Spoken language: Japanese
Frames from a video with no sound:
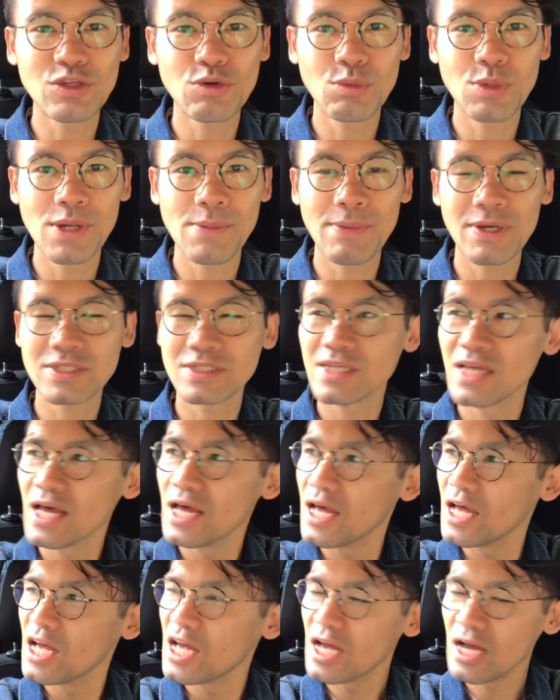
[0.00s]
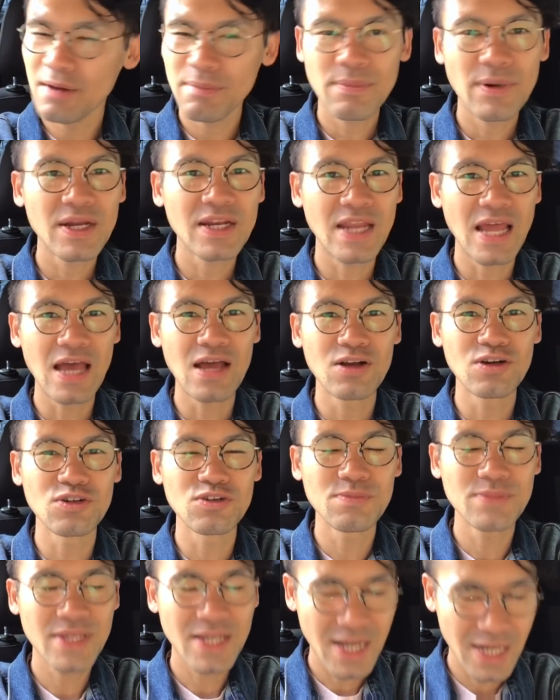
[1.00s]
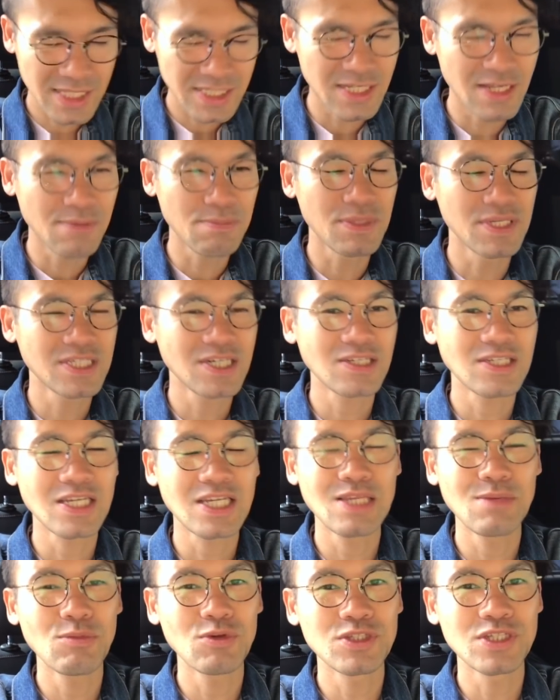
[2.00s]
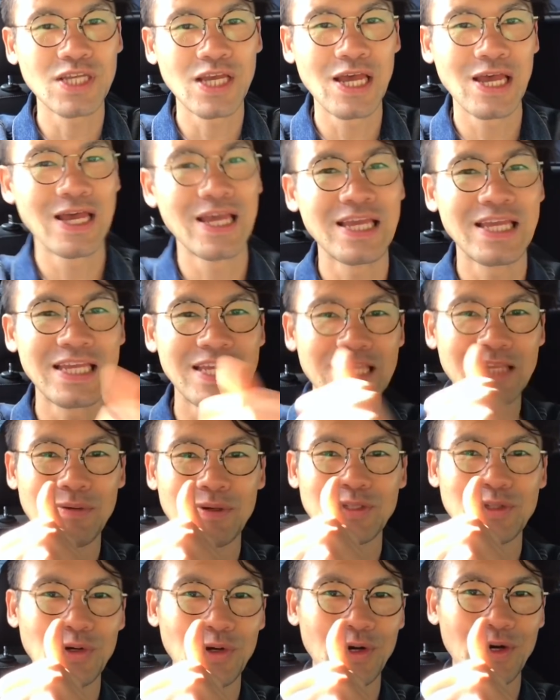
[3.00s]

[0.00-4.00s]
いと思います。やっぱね、海風はめちゃくちゃ気持ちいい。行きましょ